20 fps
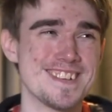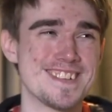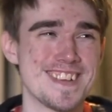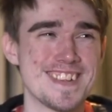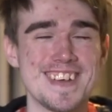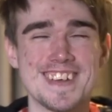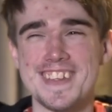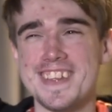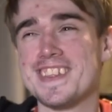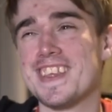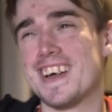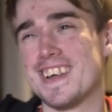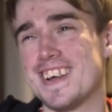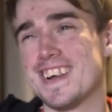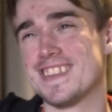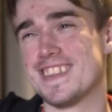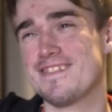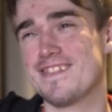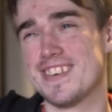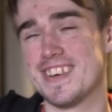Но ну, тогда это так
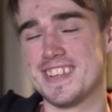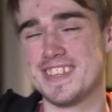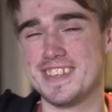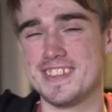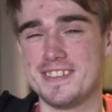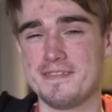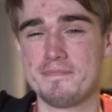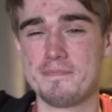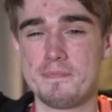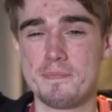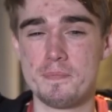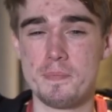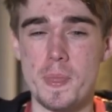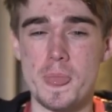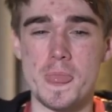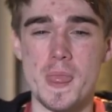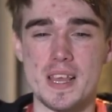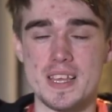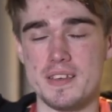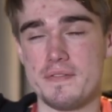как-то выглядело.
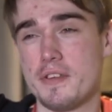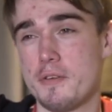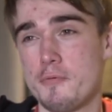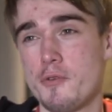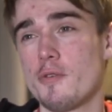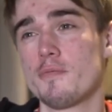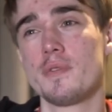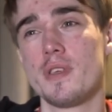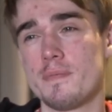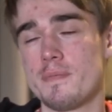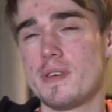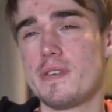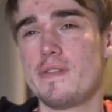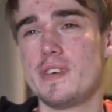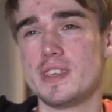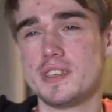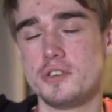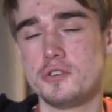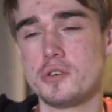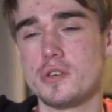Со временем у меня
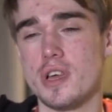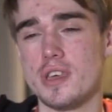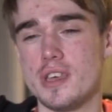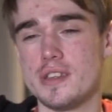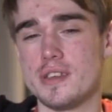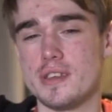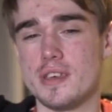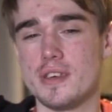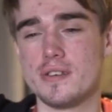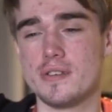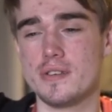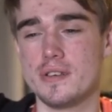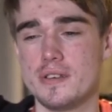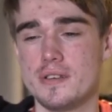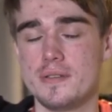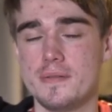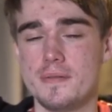появились еще какие-то герои.